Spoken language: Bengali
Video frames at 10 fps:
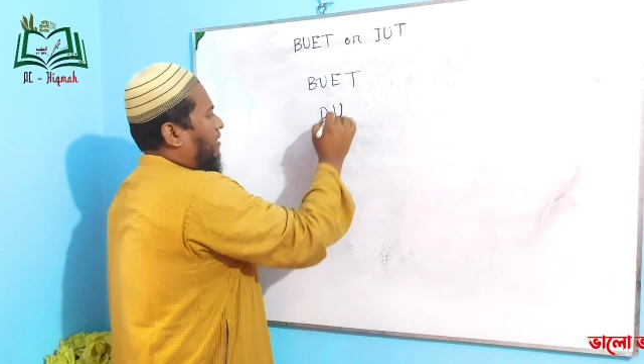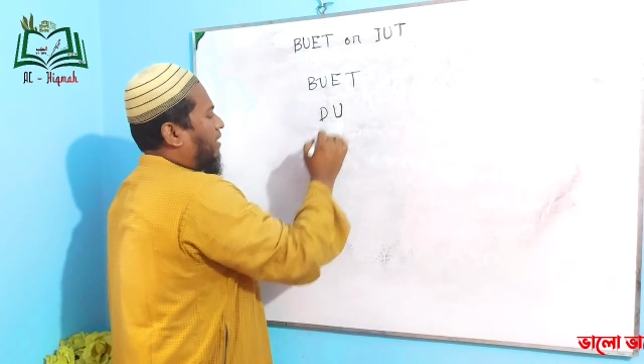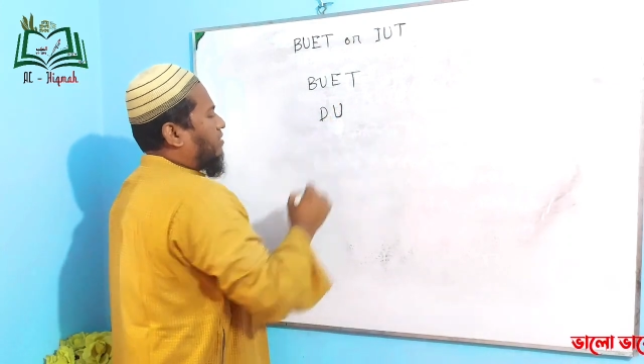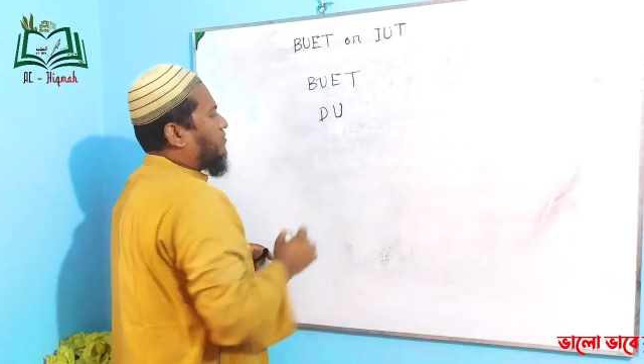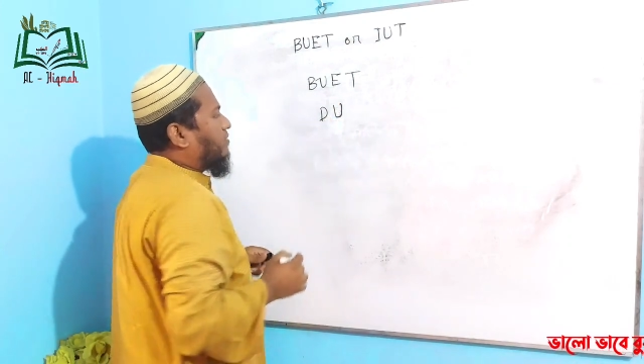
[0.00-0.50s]

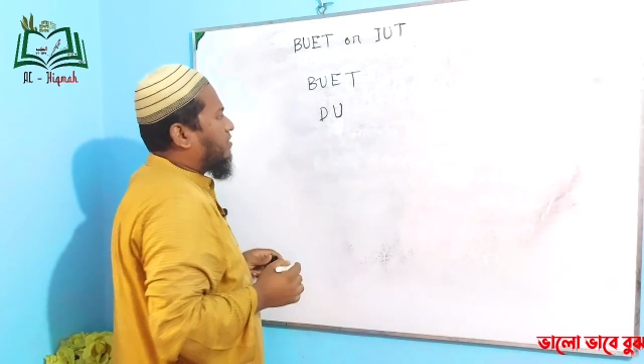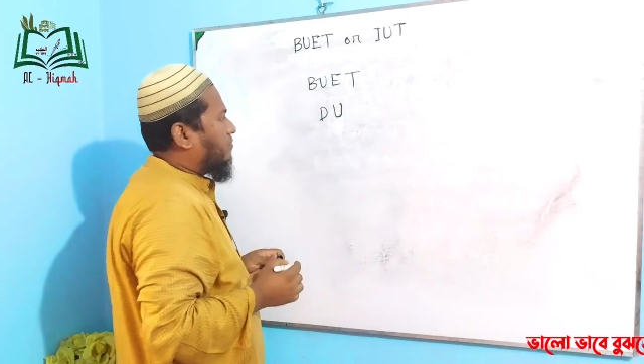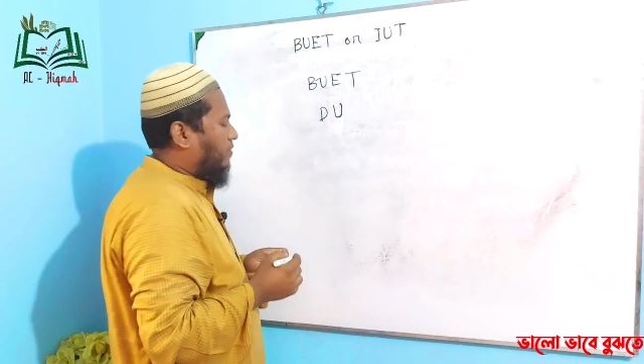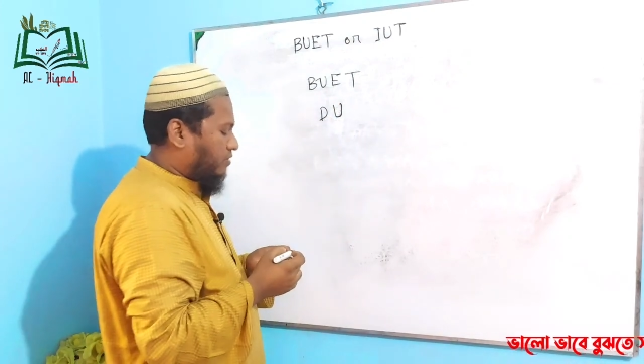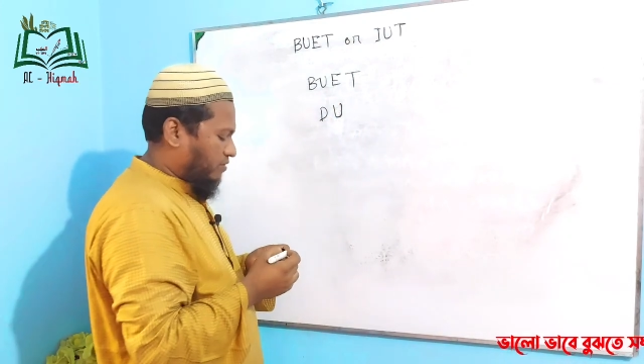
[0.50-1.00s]
ঢাকা ইউনিভার্সিটি
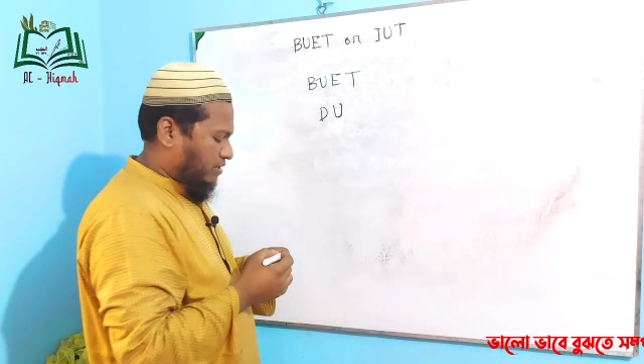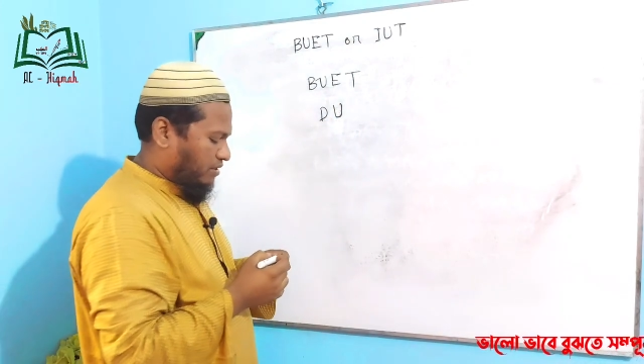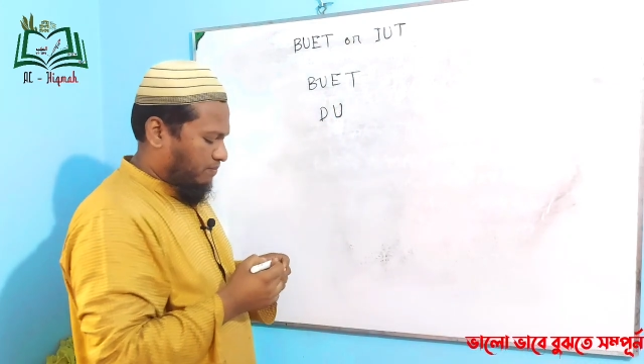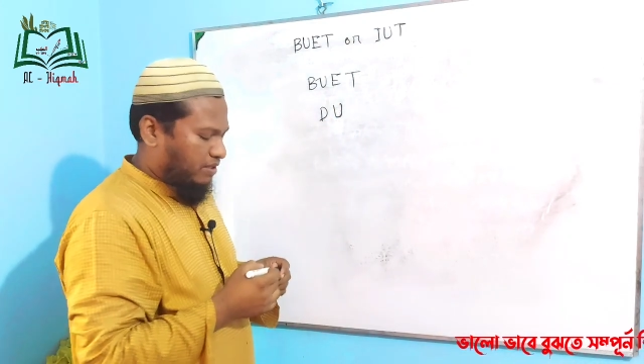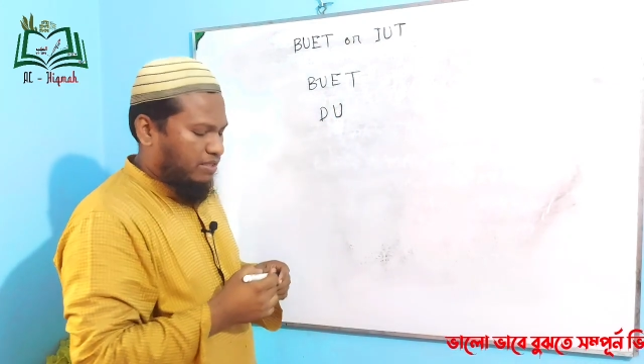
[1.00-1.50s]
ভর্তি হতে
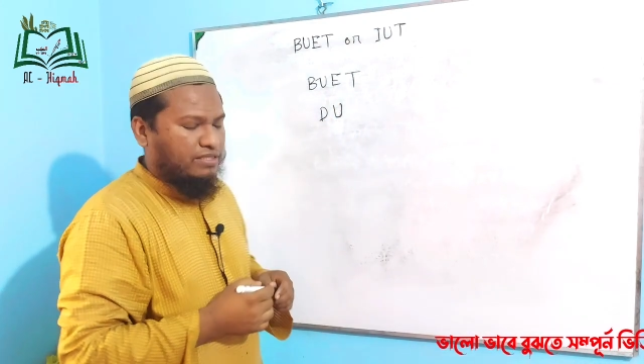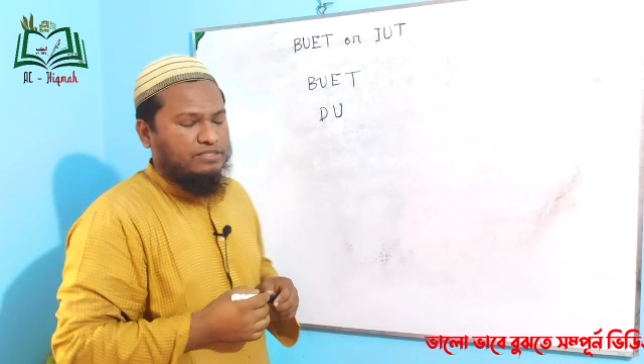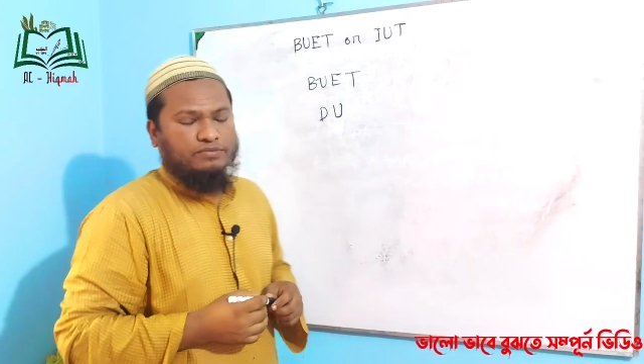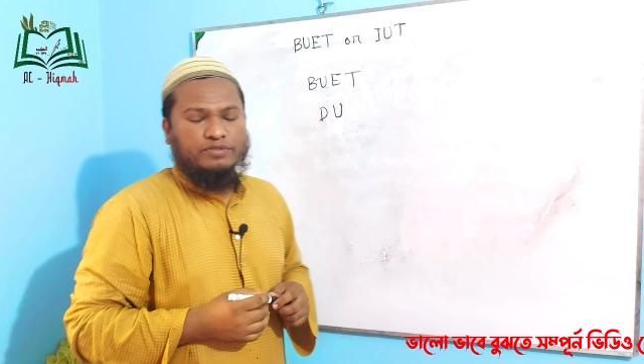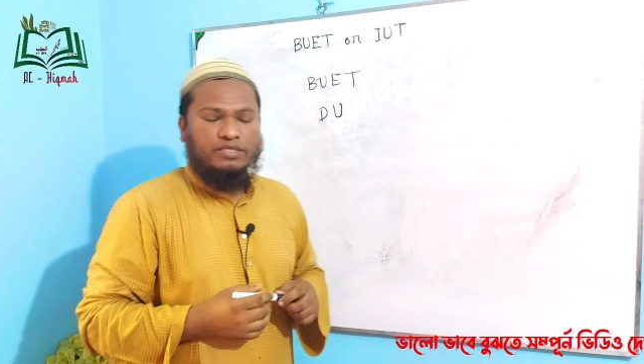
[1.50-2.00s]
না পারলে তার
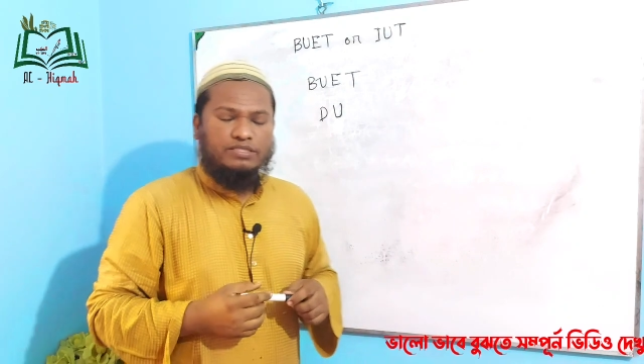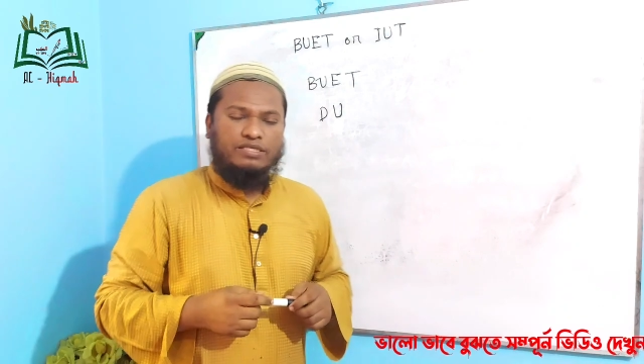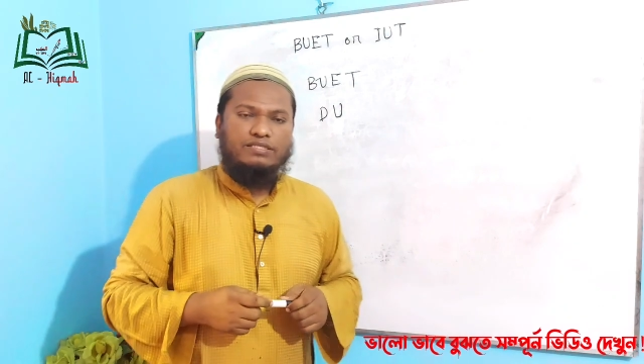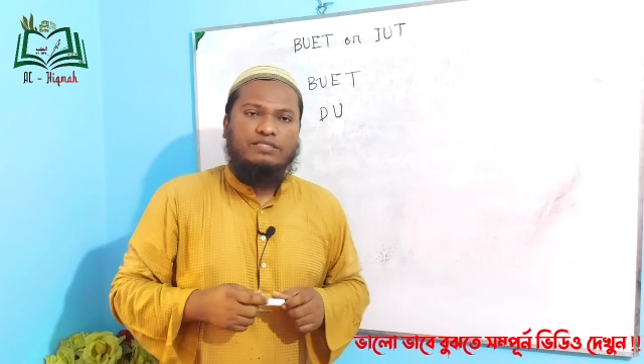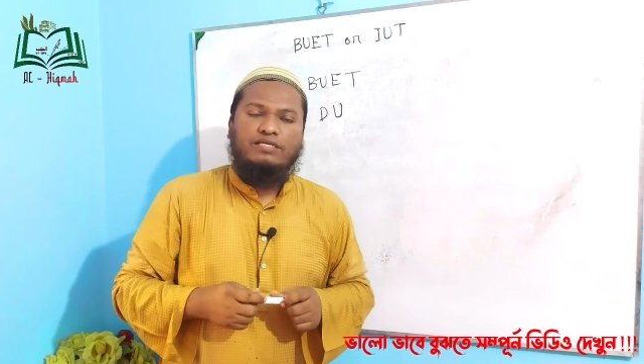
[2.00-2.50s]
জীবনটা
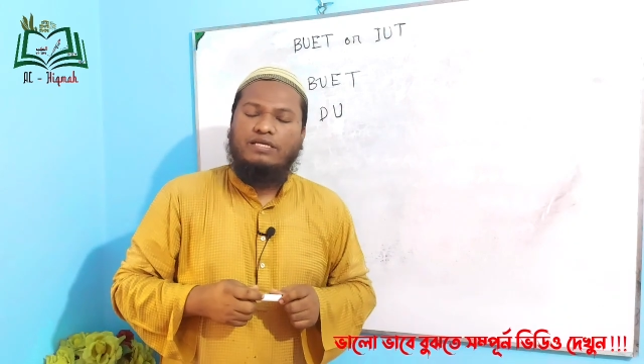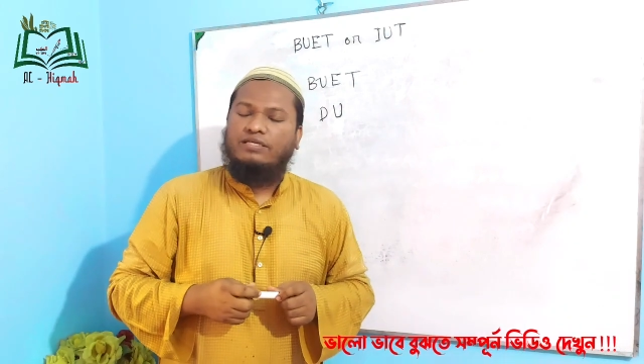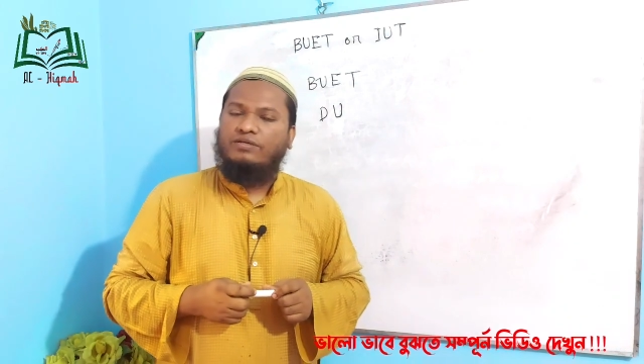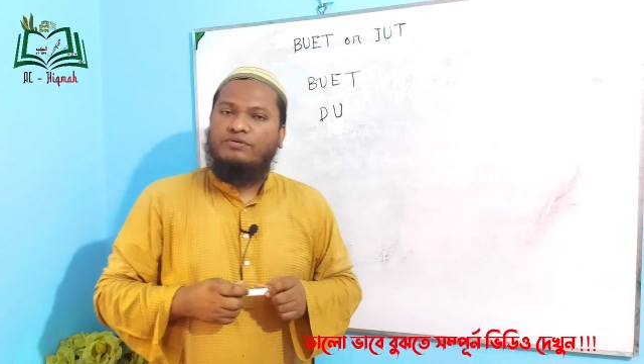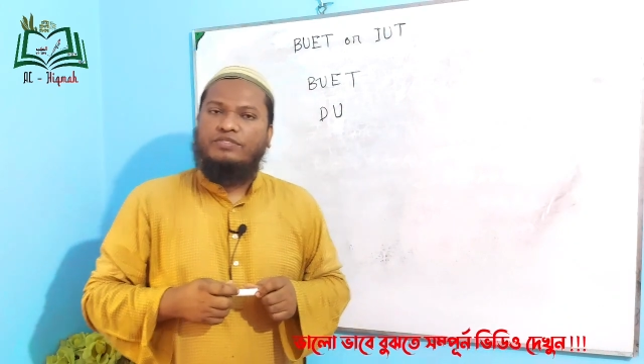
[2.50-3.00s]
শেষ সে আর
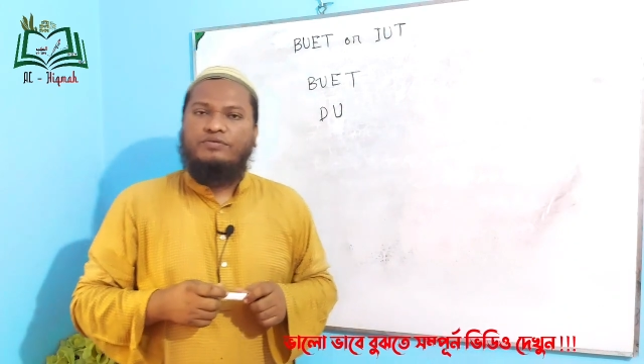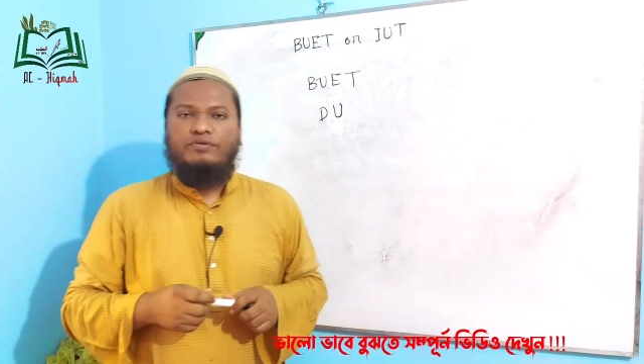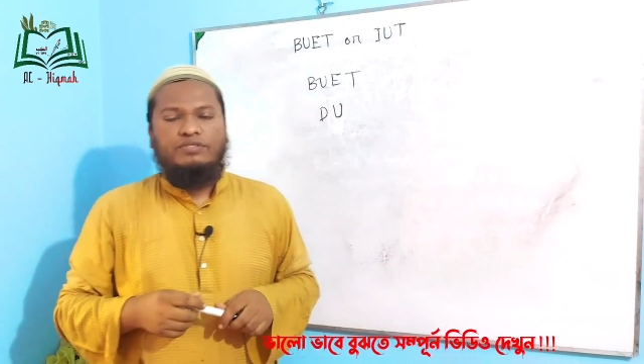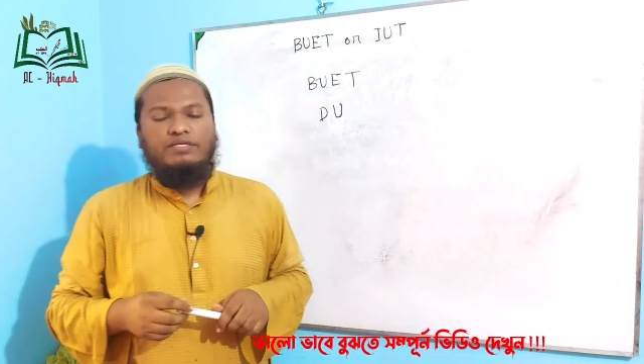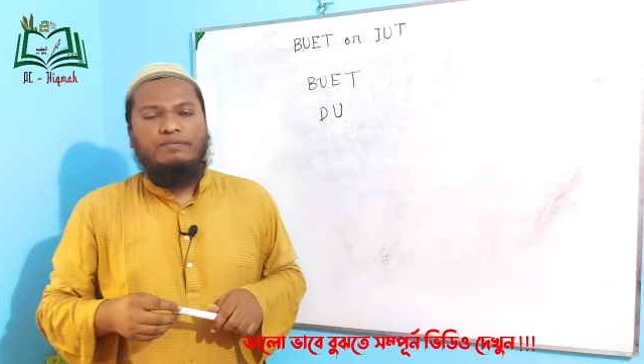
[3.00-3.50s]
কোনো কিছু
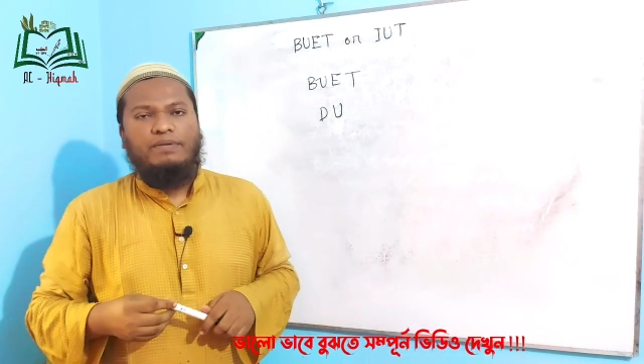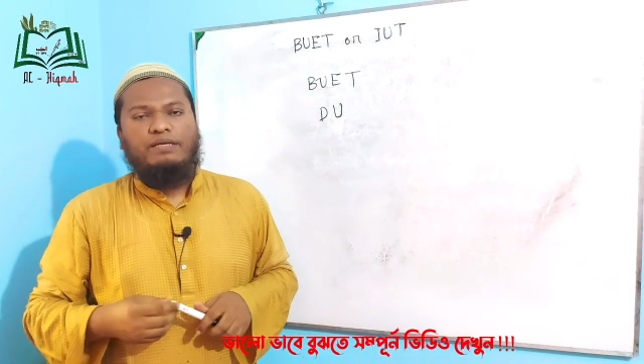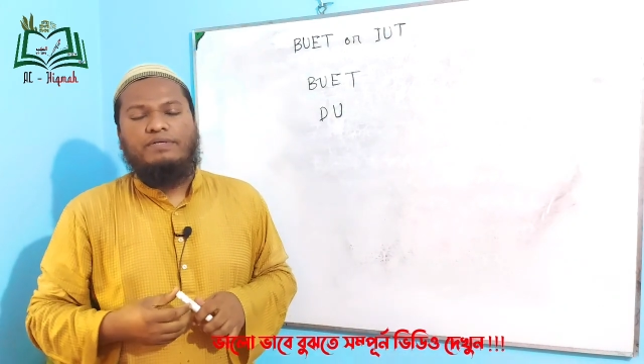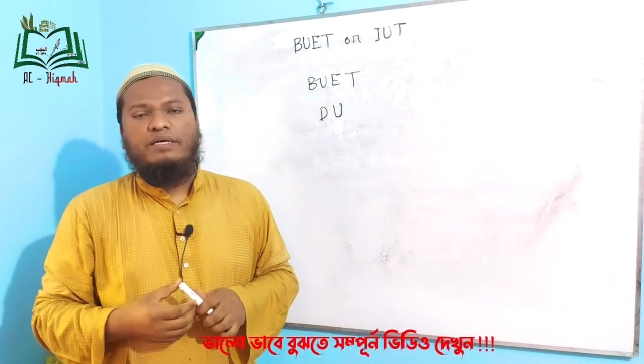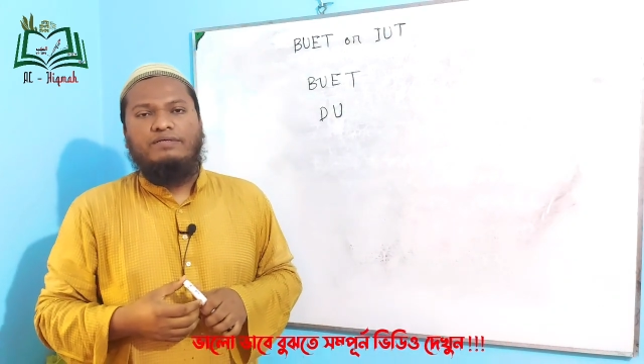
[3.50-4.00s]
করতে
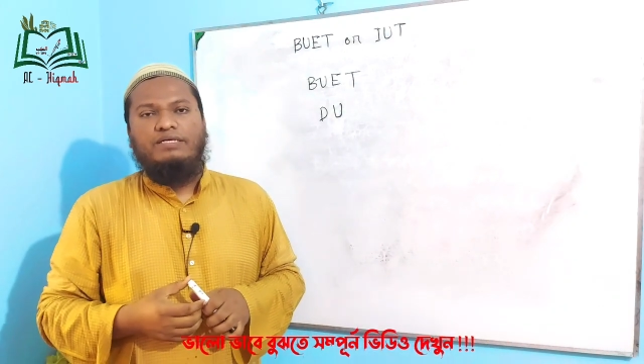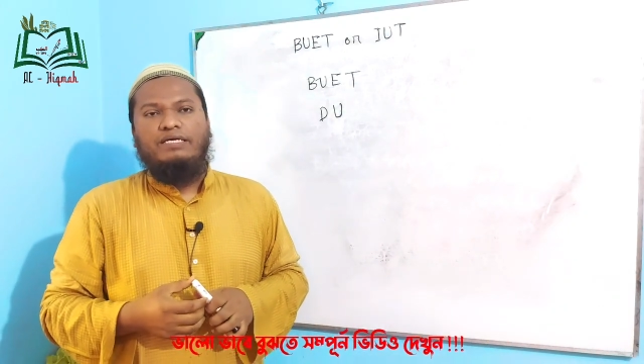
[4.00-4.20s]
পারবে না